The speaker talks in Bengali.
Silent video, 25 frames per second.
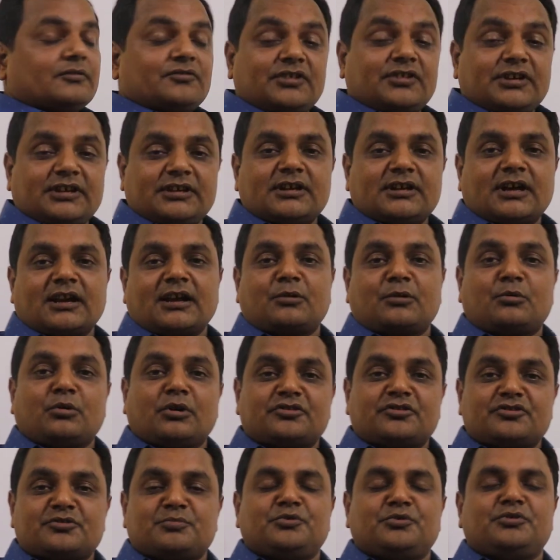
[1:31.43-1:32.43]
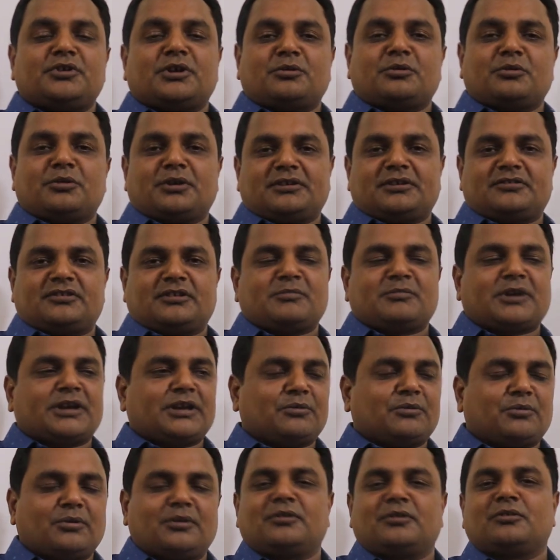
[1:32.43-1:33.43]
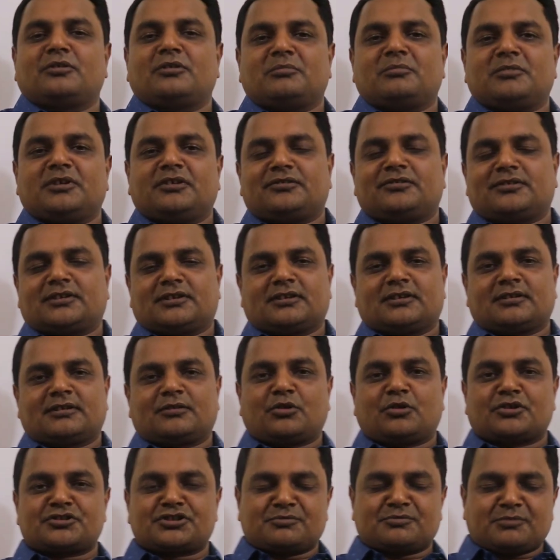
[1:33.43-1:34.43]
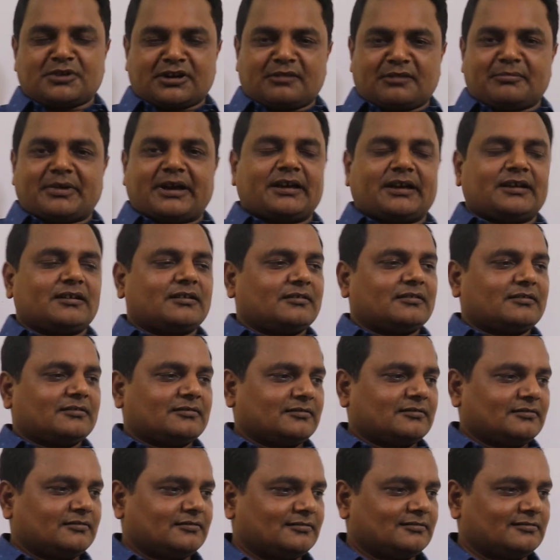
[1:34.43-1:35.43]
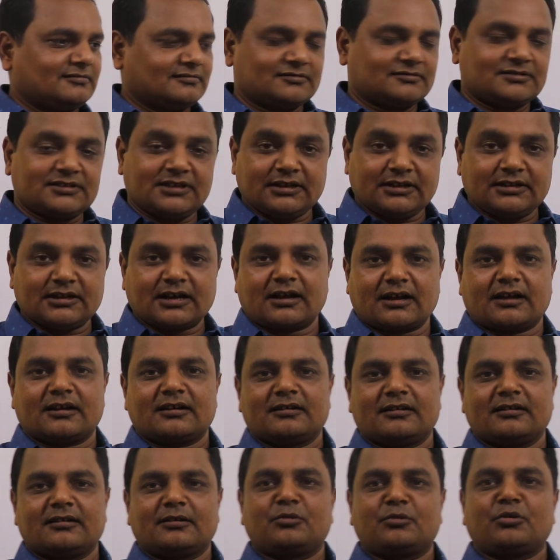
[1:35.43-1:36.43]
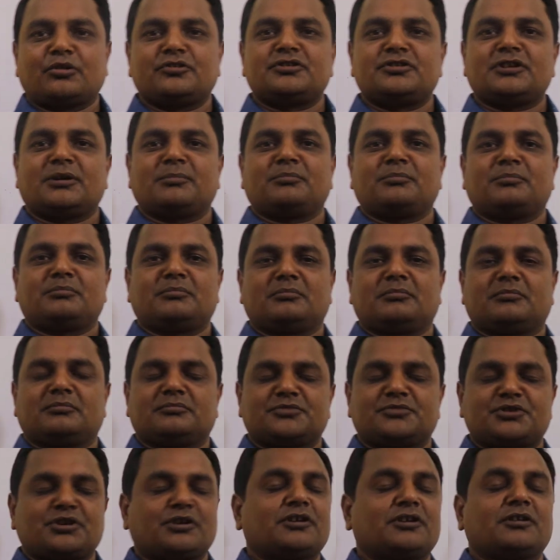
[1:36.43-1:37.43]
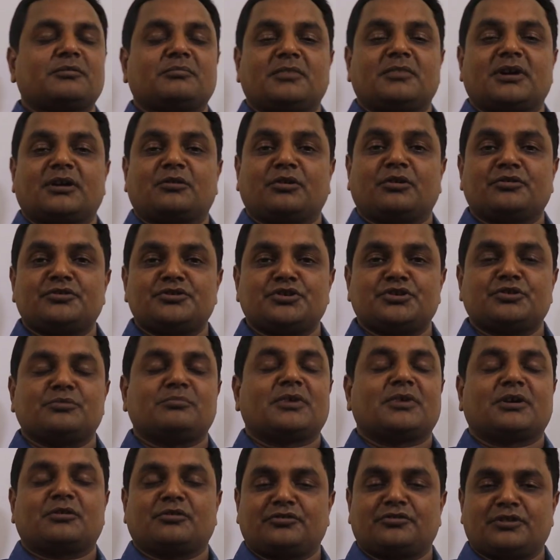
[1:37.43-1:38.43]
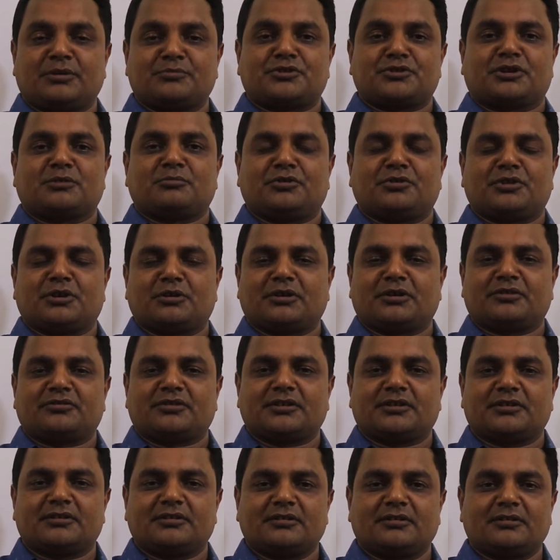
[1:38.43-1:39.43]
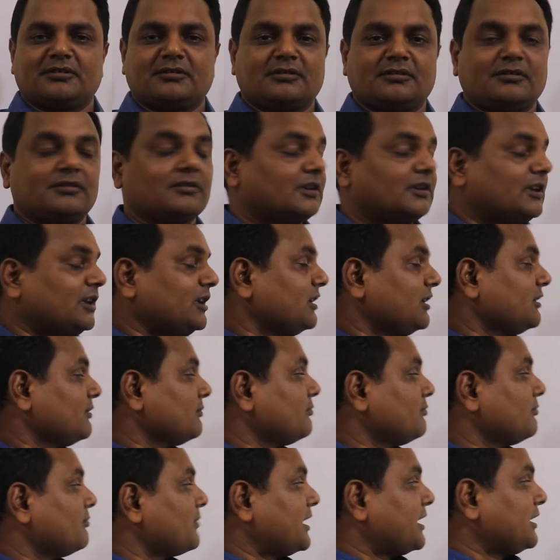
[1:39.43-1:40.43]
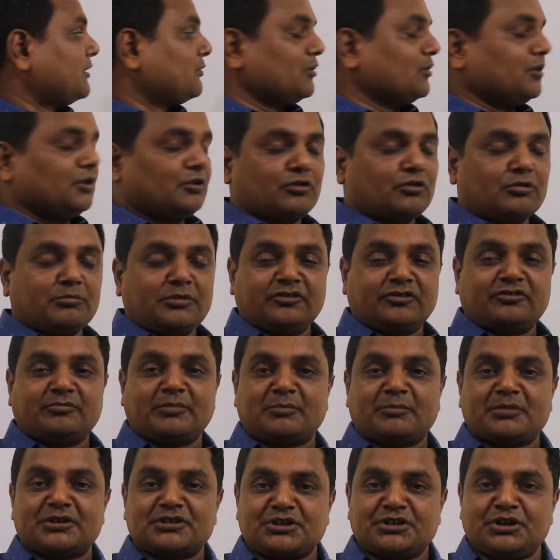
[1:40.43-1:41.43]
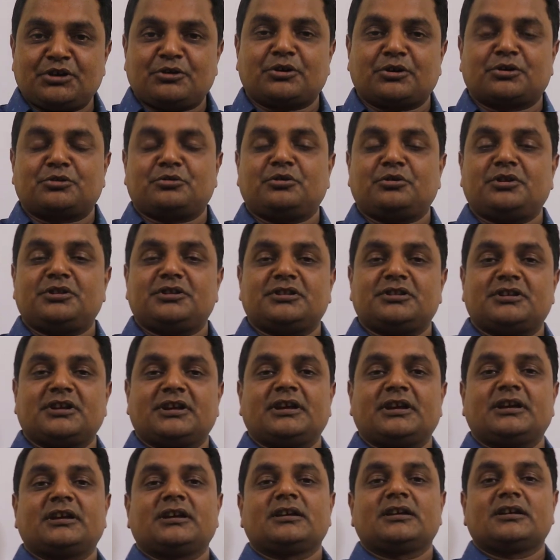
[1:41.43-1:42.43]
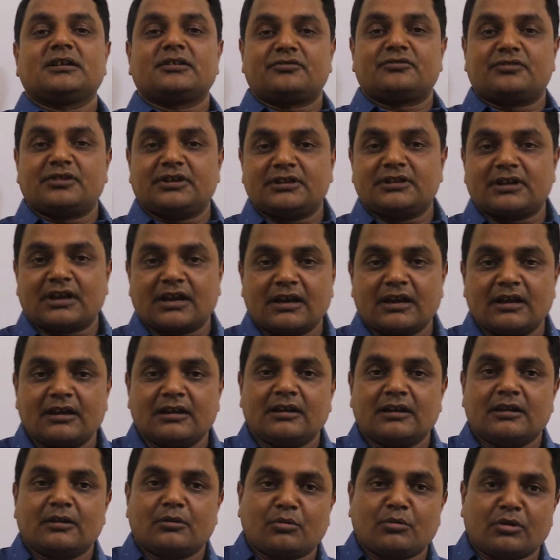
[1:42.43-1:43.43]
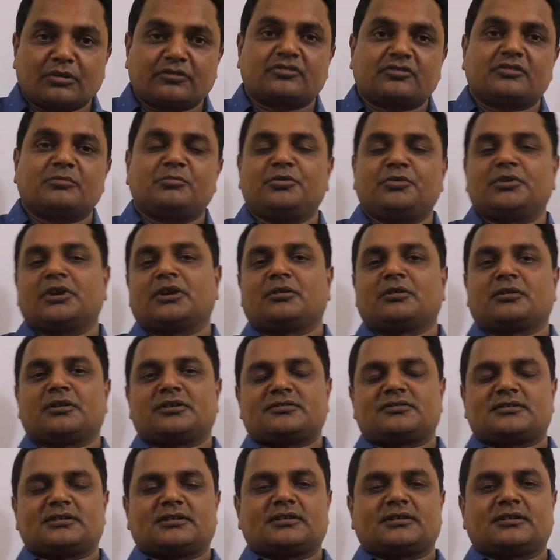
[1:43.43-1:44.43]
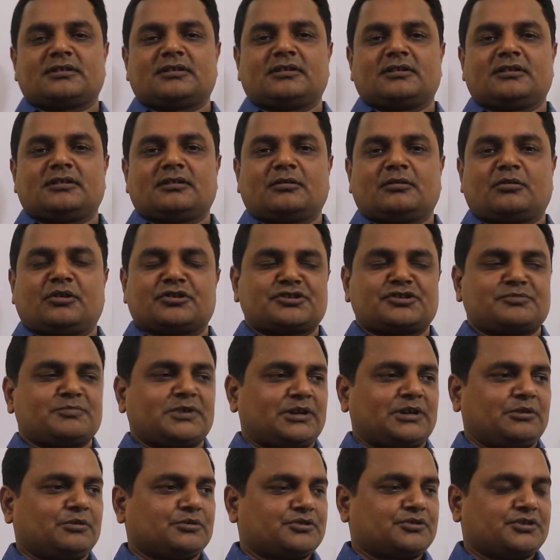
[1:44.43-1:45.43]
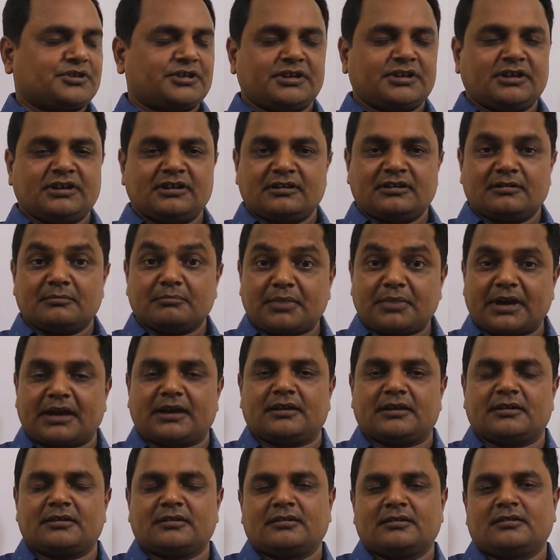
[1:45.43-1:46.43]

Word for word: সি দ্বারা কস্ট বোঝানো হয়েছে মাইক্রো ইকোনমিক্সে কস্ট মানে ব্যয় সি দ্বারা কনজামশন বা কনজিউম বা কনজামশন বোঝানো হয়েছে কি কি মাইক্রো ইকোনমিক্স বা বেষ্টিক অর্থনীতিতে সি দ্বারা কস্ট বোঝানো হয়েছে কস্ট মানে হচ্ছে ব্যয়